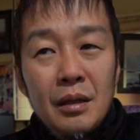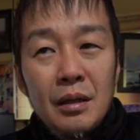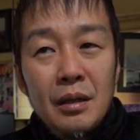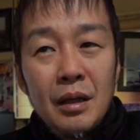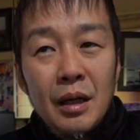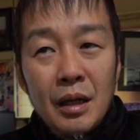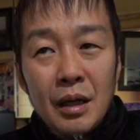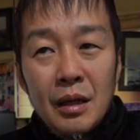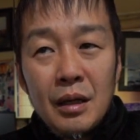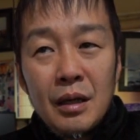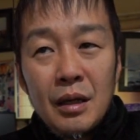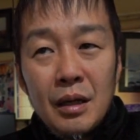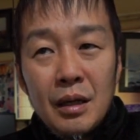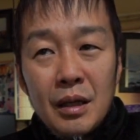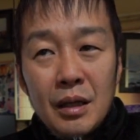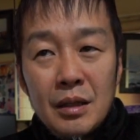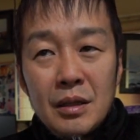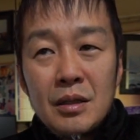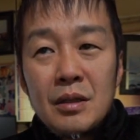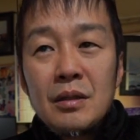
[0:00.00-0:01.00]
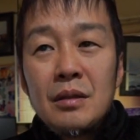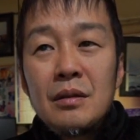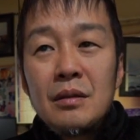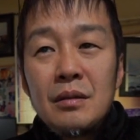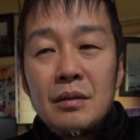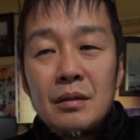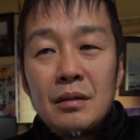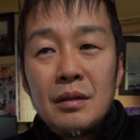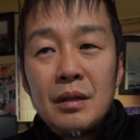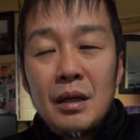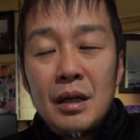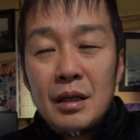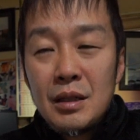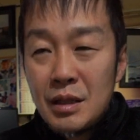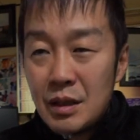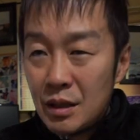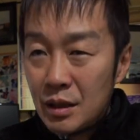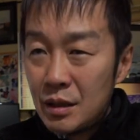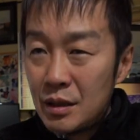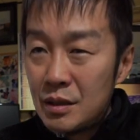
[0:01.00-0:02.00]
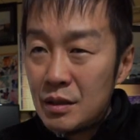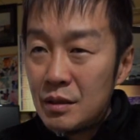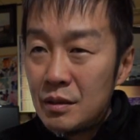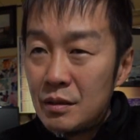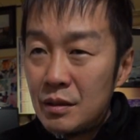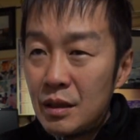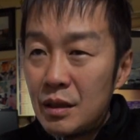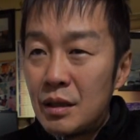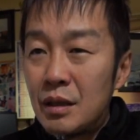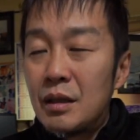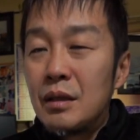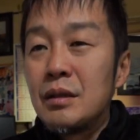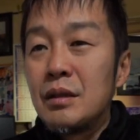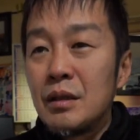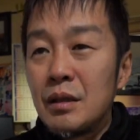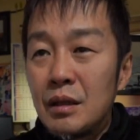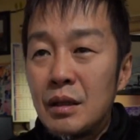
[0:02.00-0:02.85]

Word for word: 7ヶ月8ヶ月ぐらいかかった